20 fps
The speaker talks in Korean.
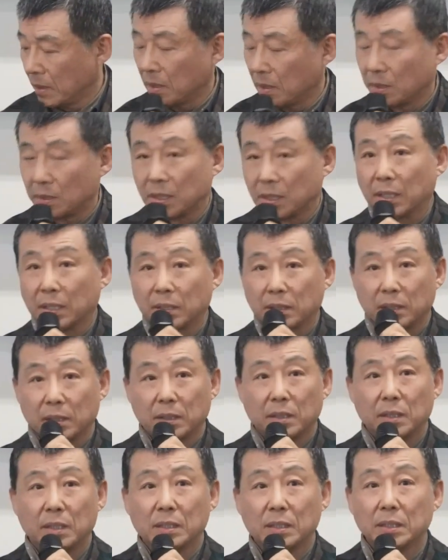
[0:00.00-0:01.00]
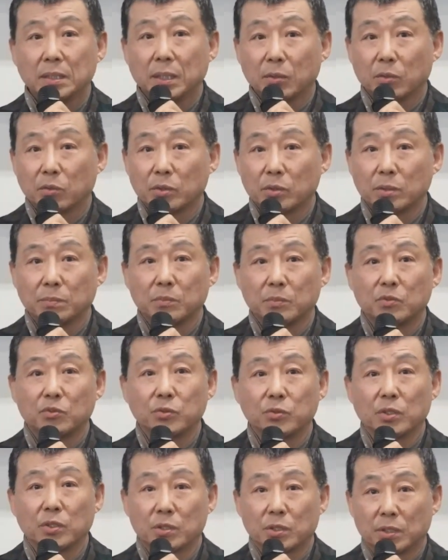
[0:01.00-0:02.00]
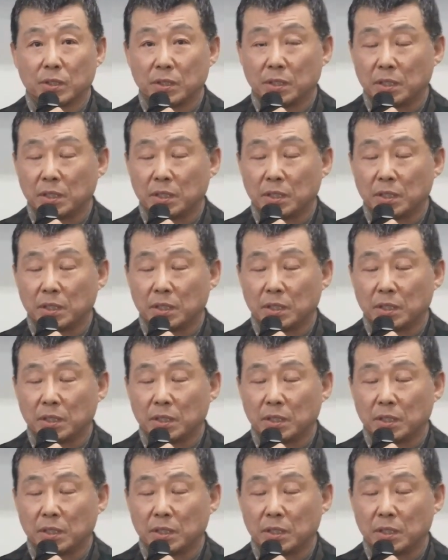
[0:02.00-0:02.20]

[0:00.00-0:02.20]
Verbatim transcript: 자, 이게 진짜 또지 충격적인